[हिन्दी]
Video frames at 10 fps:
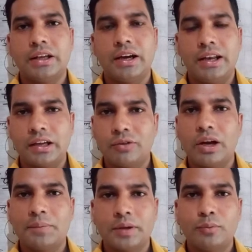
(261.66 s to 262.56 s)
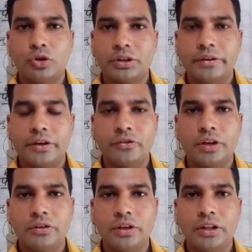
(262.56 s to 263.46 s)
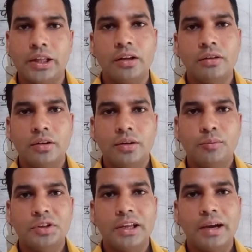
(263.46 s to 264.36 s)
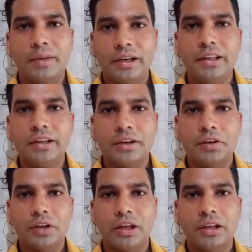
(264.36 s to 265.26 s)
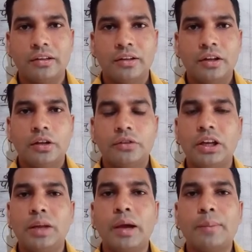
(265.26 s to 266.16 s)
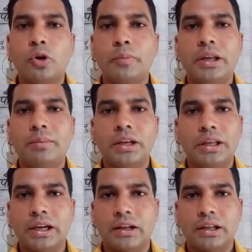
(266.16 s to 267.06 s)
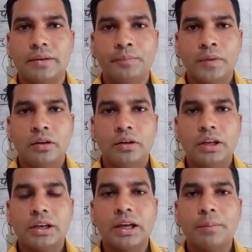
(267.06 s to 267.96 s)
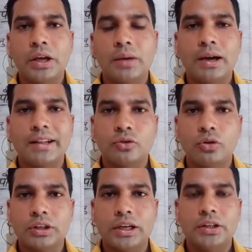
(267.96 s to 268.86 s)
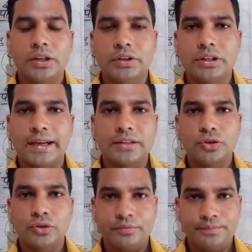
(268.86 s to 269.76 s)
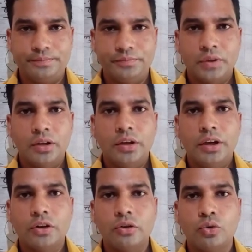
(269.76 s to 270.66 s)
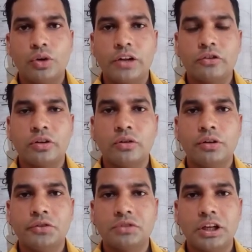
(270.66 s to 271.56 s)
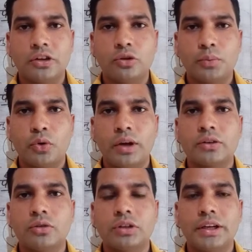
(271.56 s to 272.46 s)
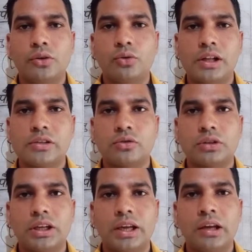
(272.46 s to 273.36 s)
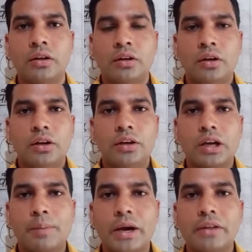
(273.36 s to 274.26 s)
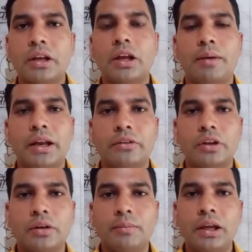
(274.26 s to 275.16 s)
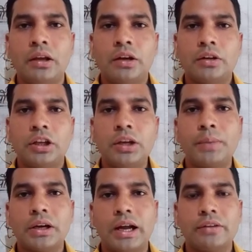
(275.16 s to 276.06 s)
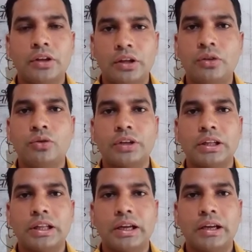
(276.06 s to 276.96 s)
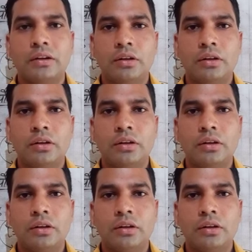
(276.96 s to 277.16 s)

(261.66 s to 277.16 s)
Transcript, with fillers: हालांकि वो आपकी बहुत इंटरेस्टेड चीज़ है मुझे यहाँ मने नहीं करनी चाहिए चलिए मैं आपको मने भी नहीं करता लेकिन आप एक बात नोट कर लीजिए विद्यार्थियों ये जो नूडल्स इस तरह के जो प्रोडक्ट होते हैं नूडल्स होते हैं इनका पाचन हमारे शरीर में ठीक प्रकार से नहीं हो सकता है